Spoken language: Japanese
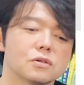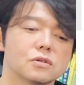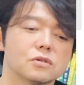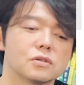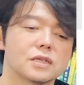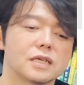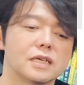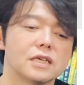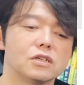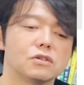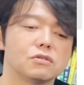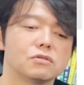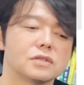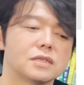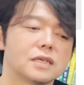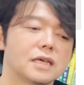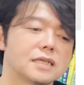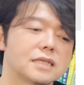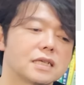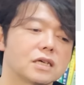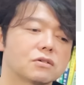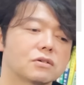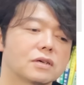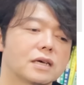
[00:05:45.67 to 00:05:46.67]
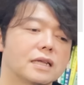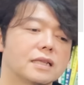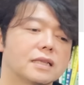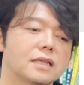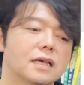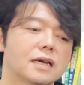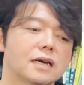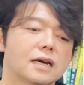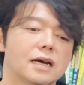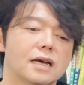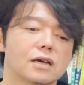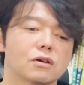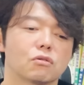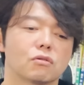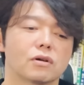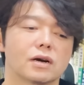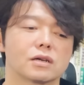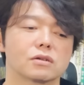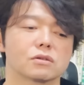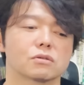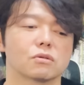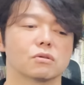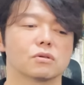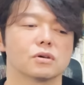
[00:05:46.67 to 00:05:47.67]
金融政策決定会合
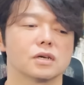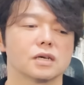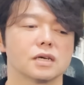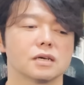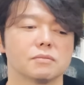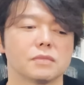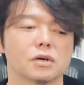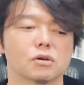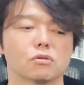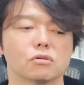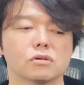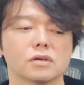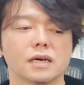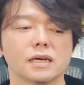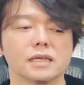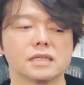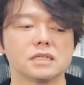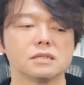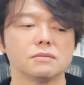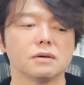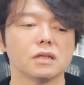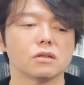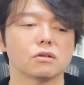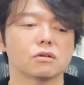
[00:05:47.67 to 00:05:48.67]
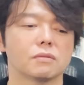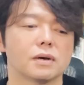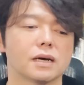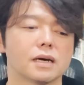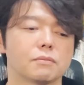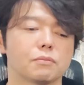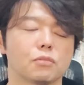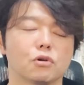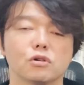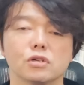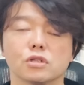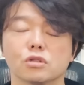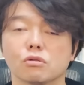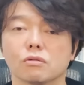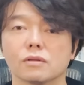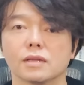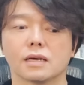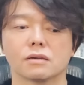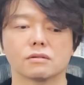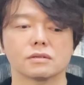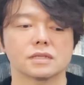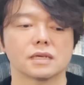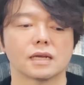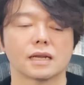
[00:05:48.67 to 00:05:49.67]
があると。まあここが一番のまあポイントに
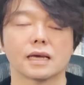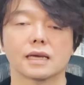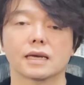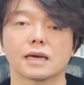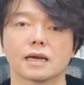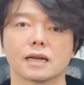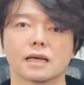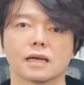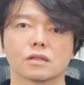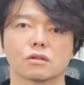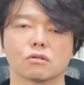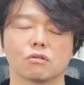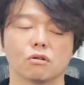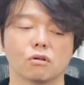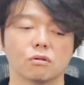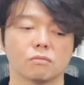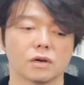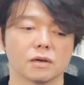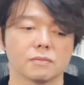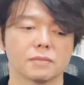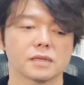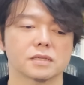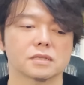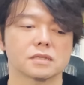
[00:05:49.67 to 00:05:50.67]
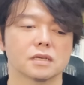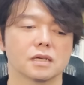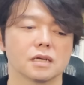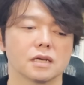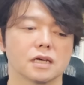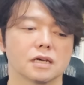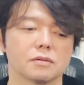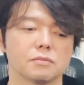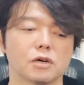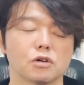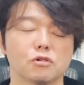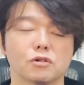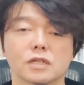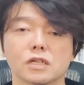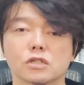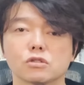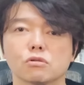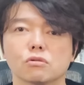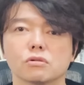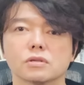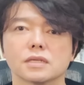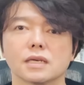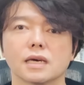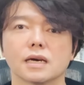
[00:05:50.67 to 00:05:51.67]
なるんじゃないかなと思います。まあ、上田
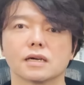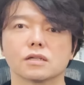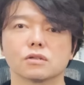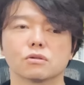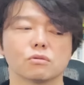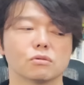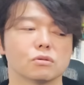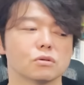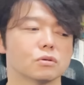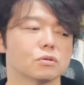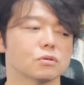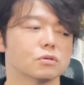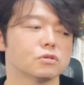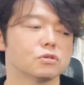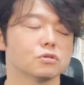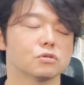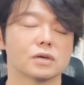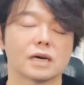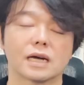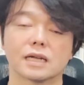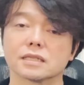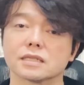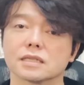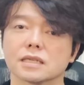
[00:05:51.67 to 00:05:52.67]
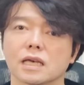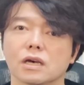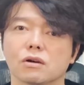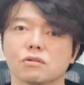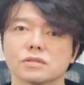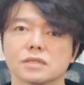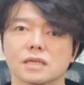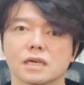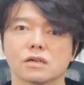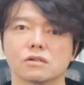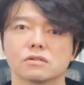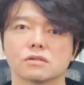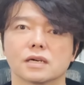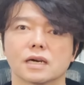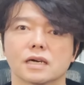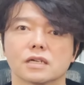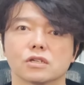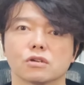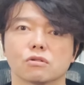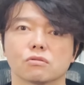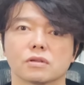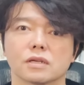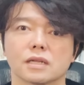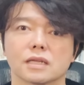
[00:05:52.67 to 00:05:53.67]
総裁がどういう発言をしてくるか
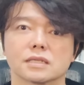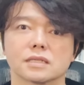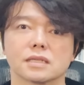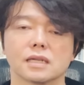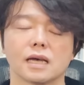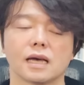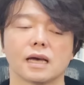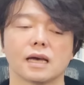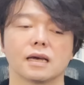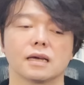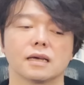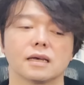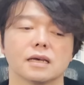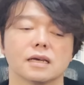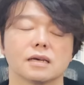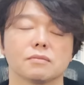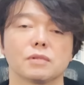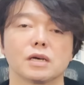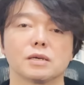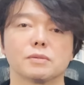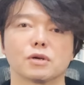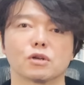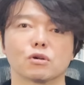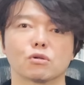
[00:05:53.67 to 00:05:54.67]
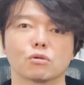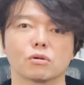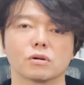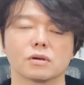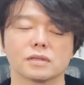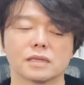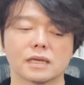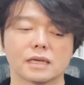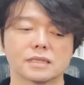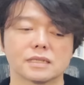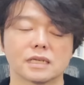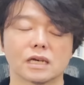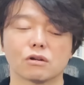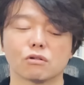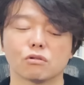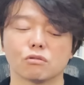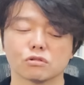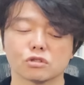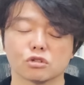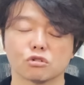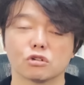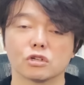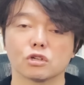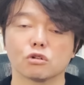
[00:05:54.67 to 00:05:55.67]
によってですね、まあ、今の、ね、絶
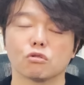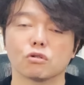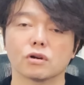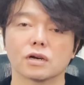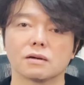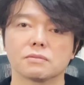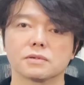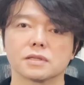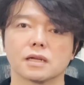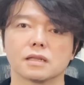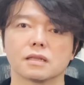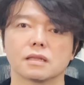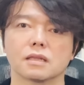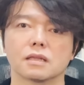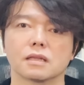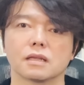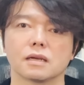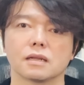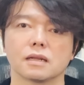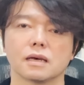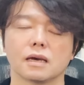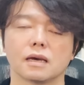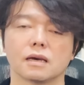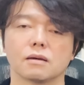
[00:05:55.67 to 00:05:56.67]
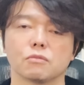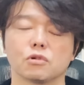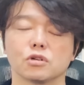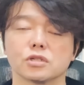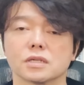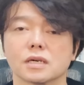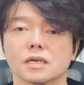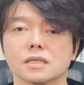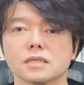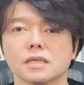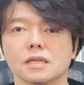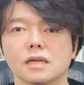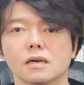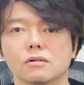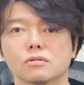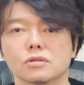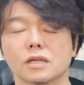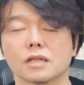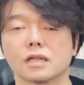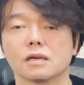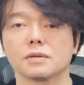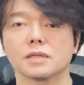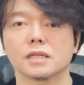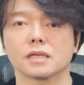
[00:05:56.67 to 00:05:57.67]
好調の日本株だってね、もしかしたら
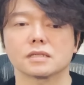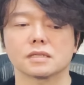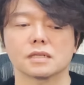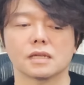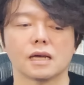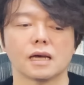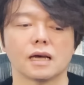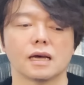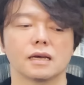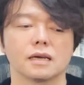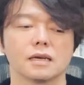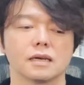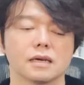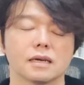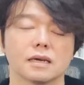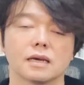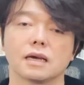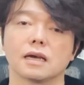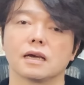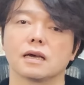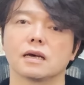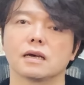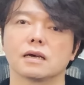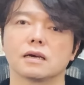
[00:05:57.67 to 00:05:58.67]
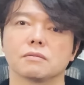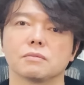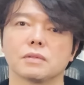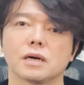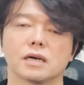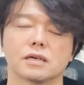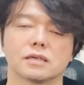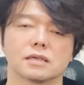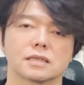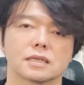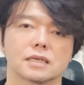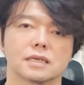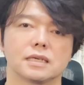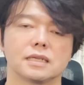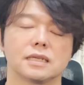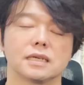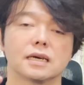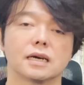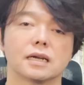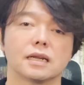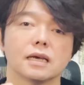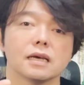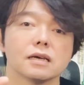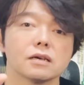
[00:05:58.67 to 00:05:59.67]
再びですね、えー、まあ霧
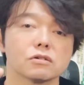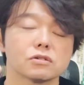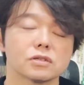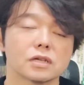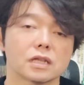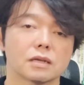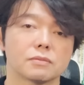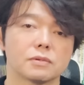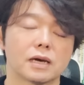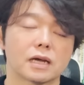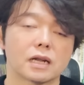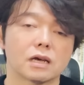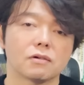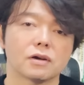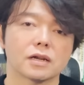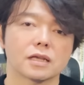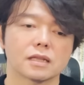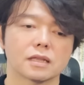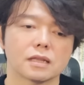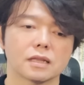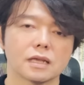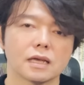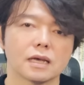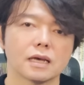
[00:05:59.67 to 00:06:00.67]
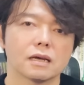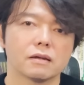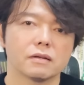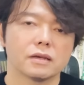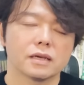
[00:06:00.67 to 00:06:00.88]
がね、再び現れて、